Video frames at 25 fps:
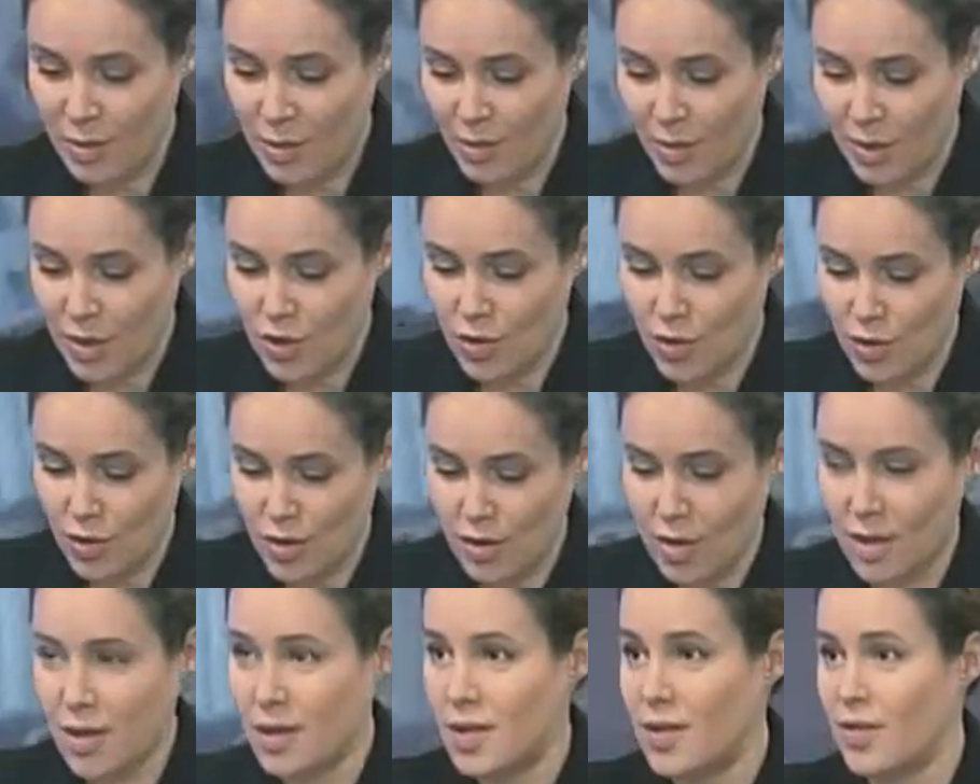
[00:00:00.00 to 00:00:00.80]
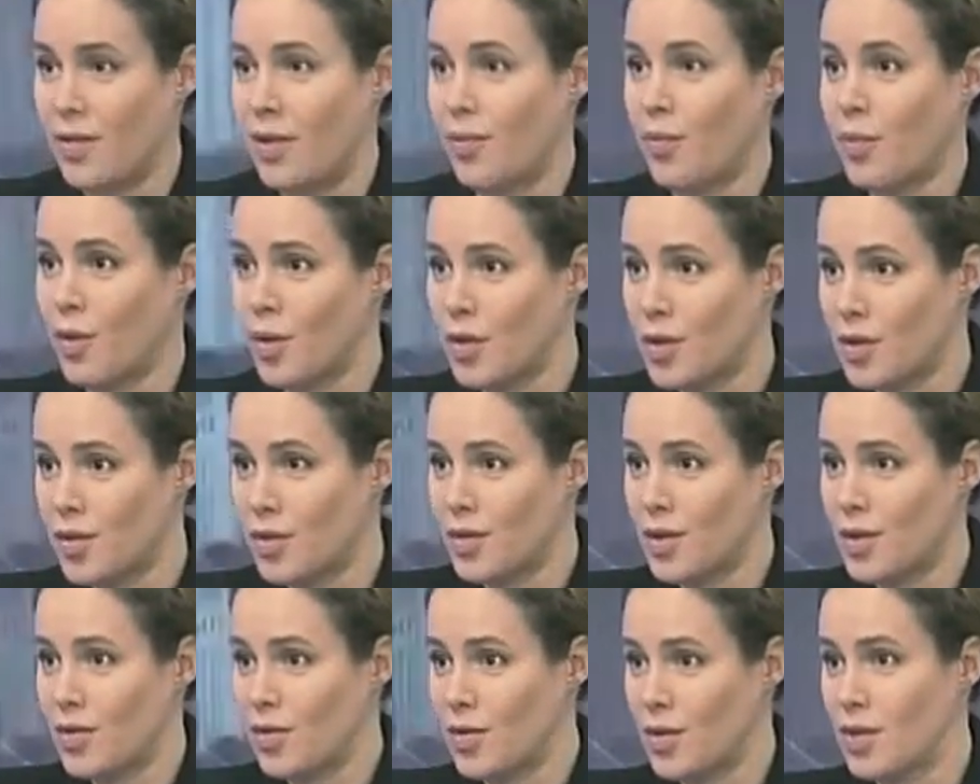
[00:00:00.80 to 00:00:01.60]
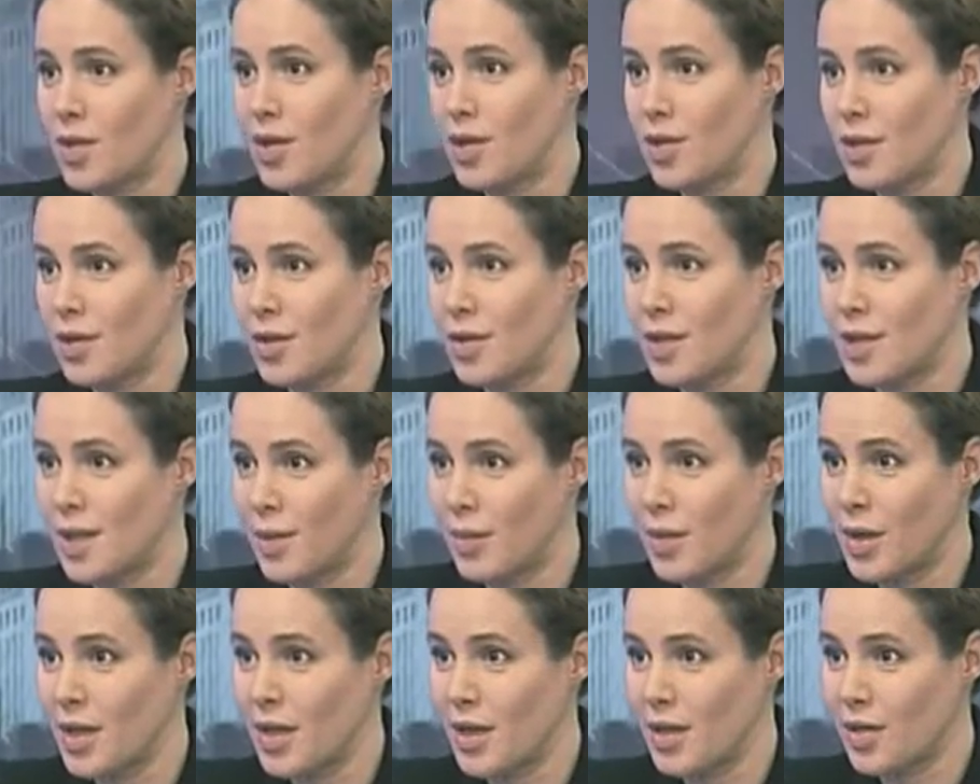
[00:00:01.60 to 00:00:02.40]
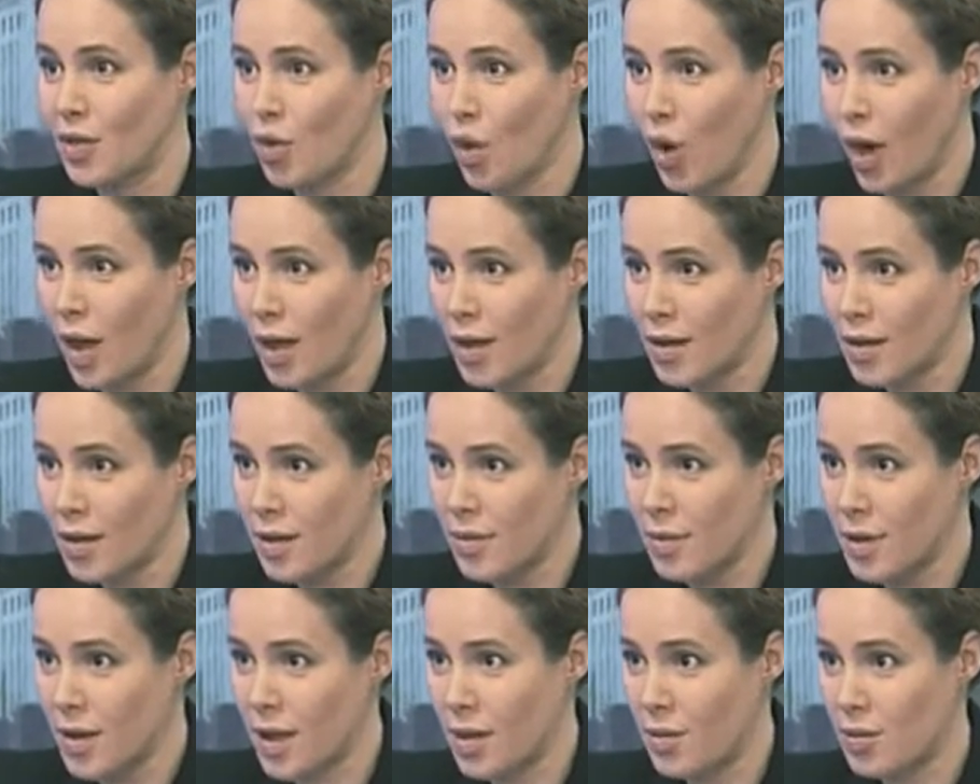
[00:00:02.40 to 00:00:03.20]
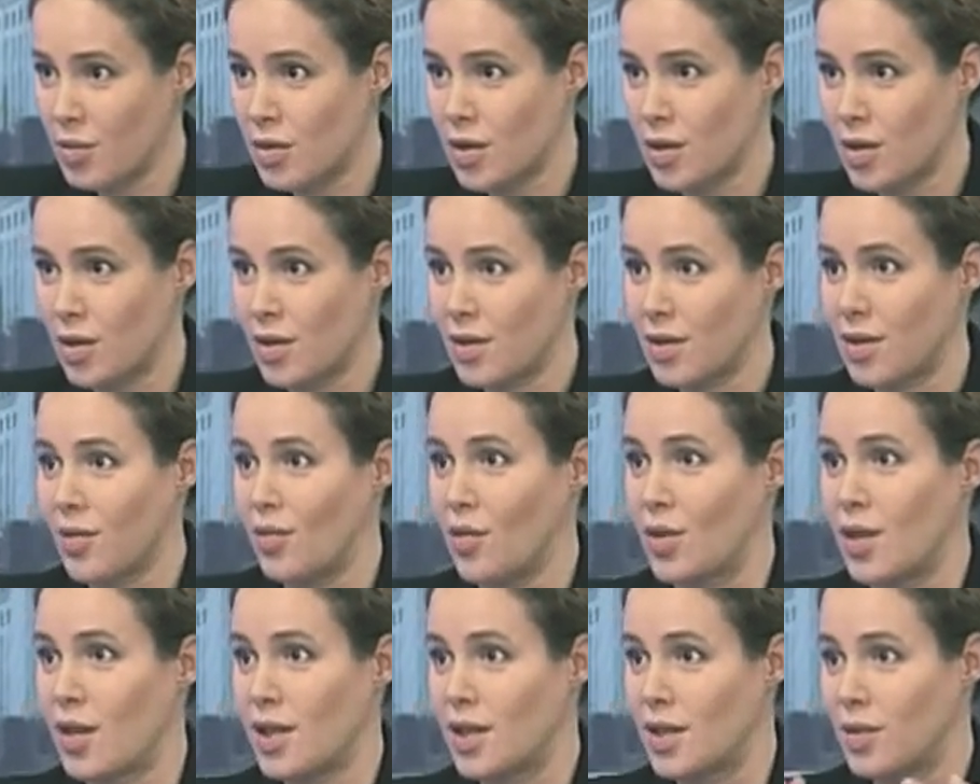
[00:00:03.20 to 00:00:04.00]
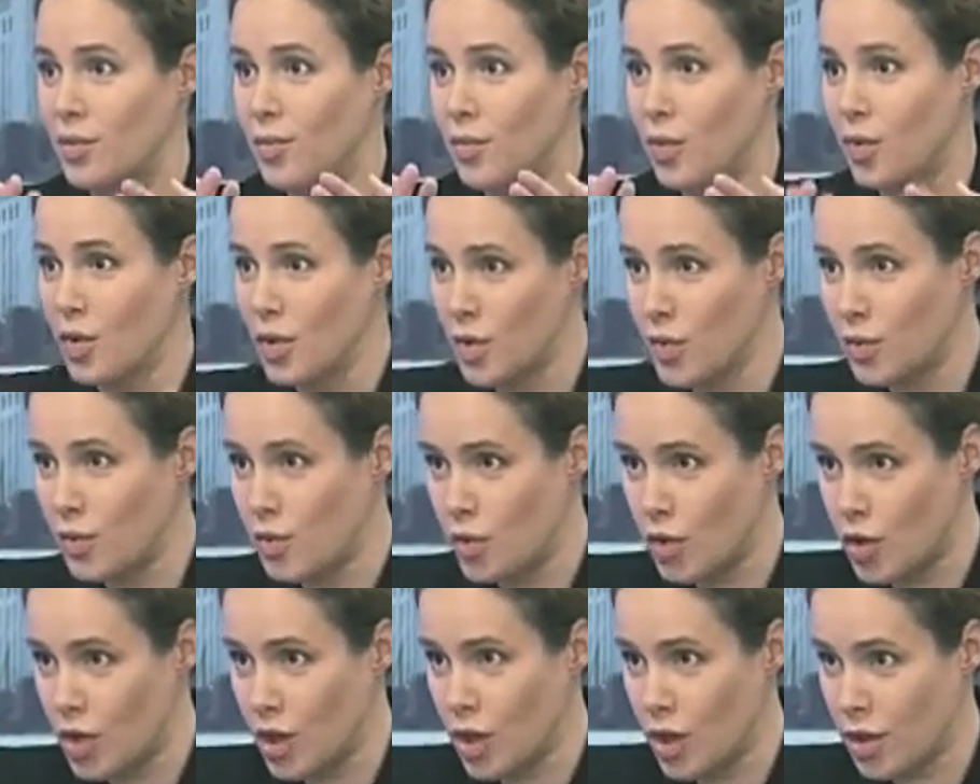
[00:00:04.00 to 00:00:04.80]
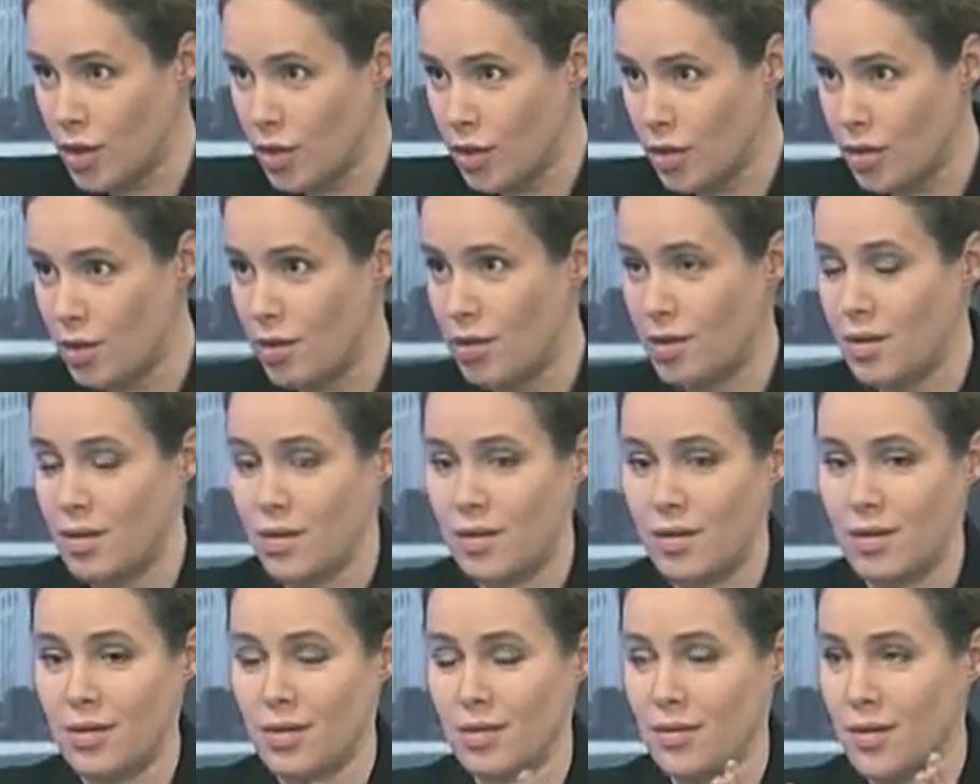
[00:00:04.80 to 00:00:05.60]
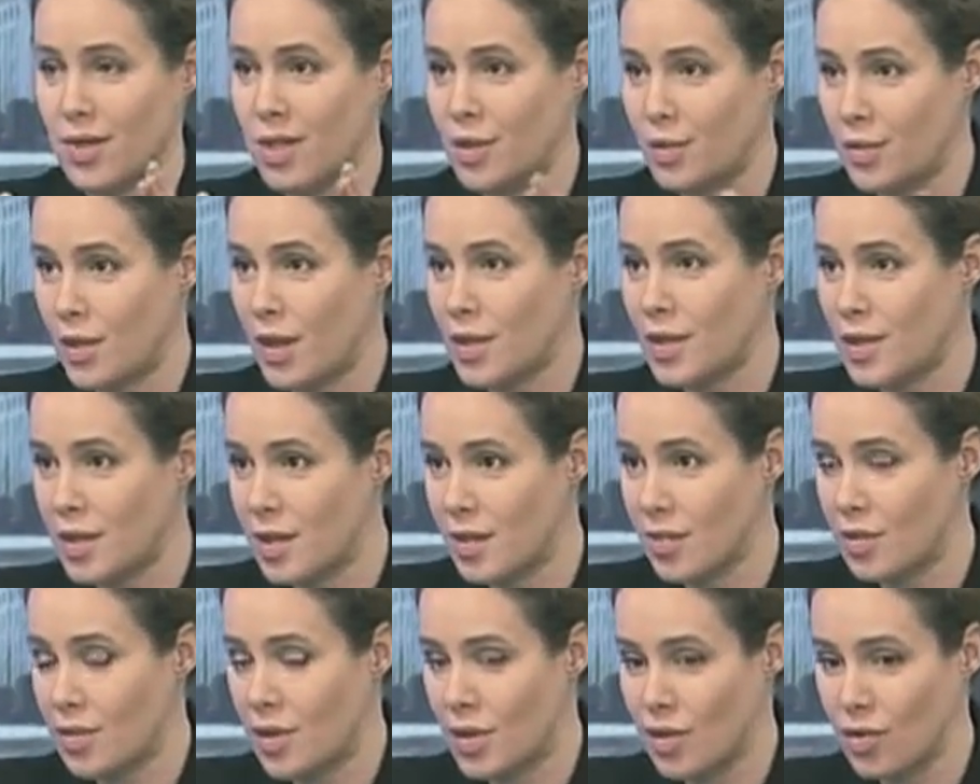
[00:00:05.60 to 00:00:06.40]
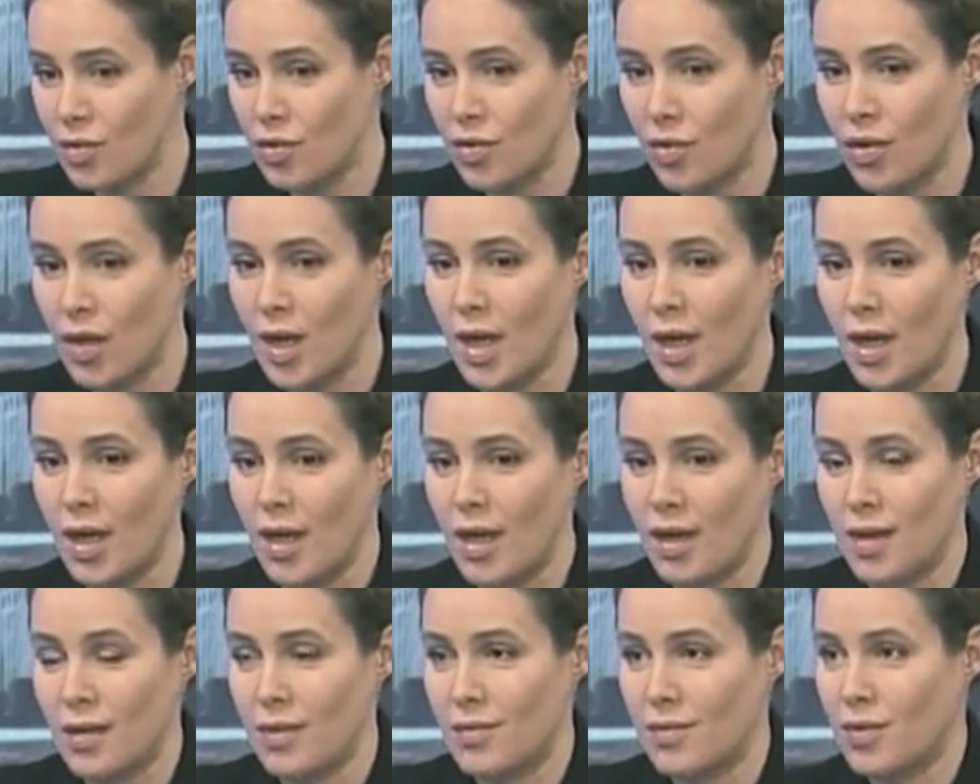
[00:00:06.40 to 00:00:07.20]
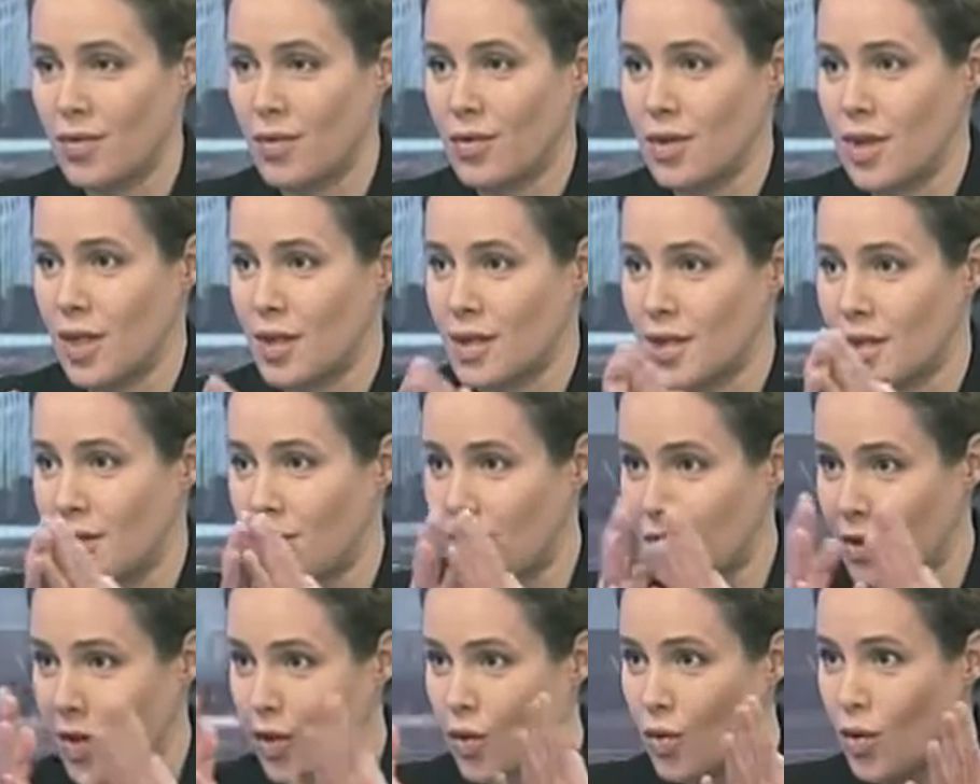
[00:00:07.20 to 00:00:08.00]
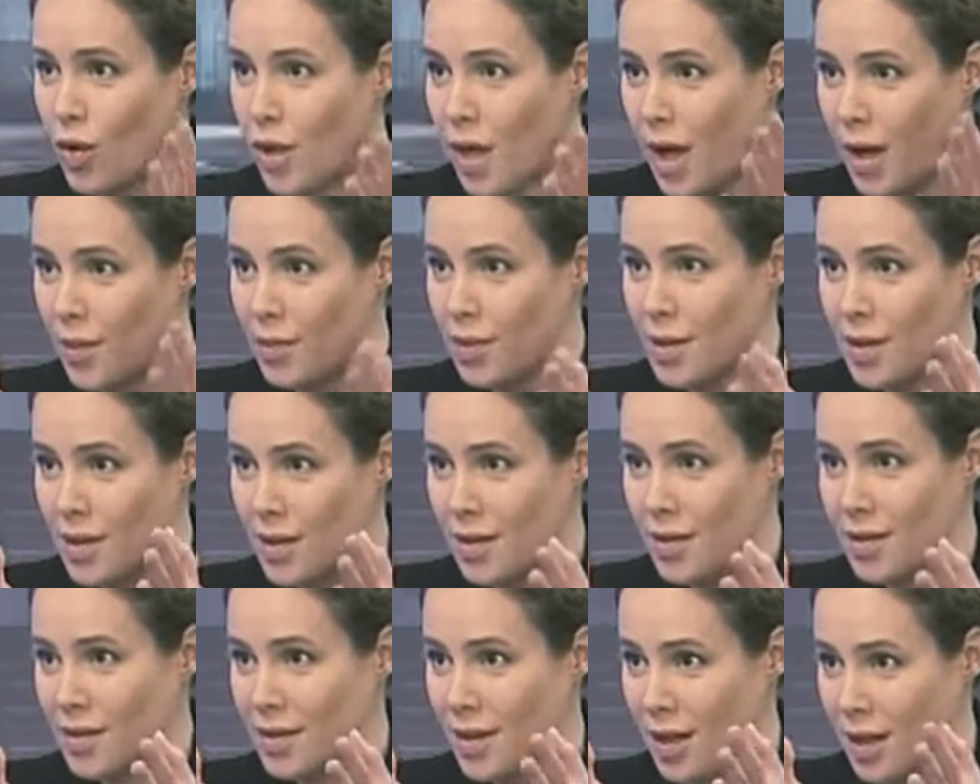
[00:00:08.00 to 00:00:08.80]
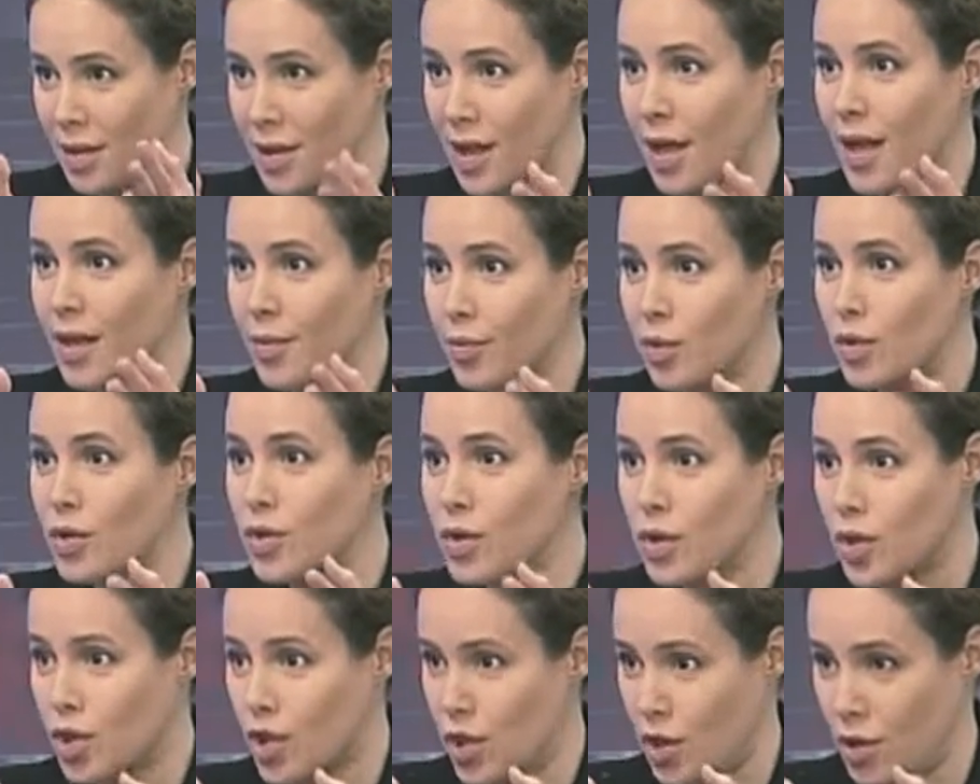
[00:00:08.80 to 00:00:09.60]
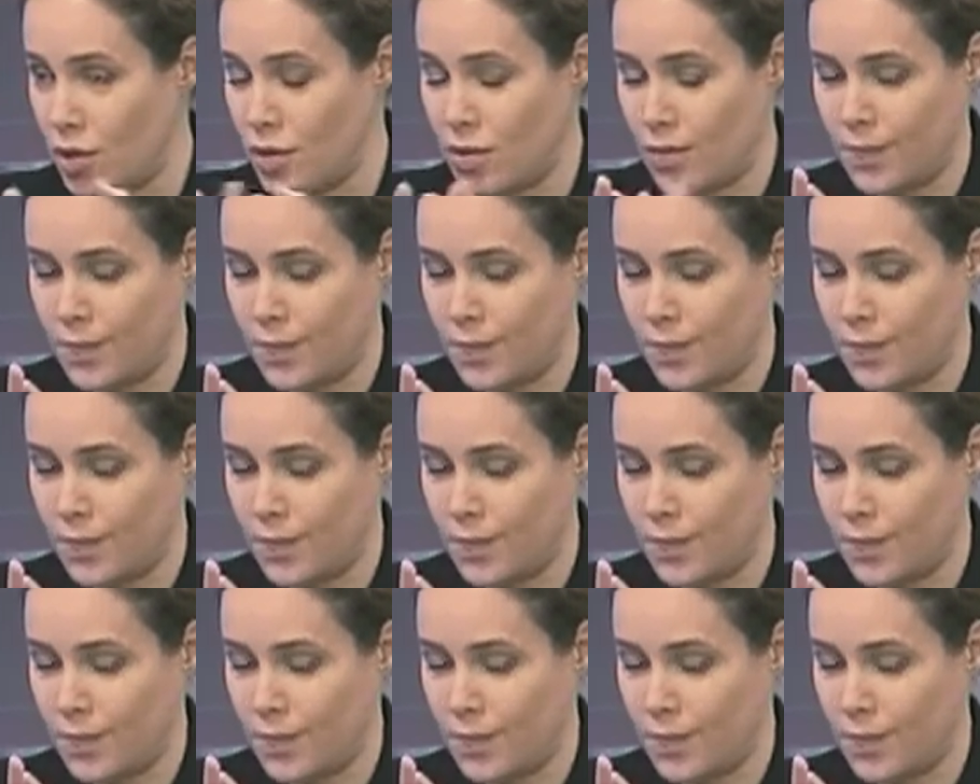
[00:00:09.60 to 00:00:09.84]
большое за вопрос. Он сегодня один из самых актуальных, потому что от того, каким будет бюджет э, в 2018 году, ну, так сказать, в такой рамке страна и будет жить.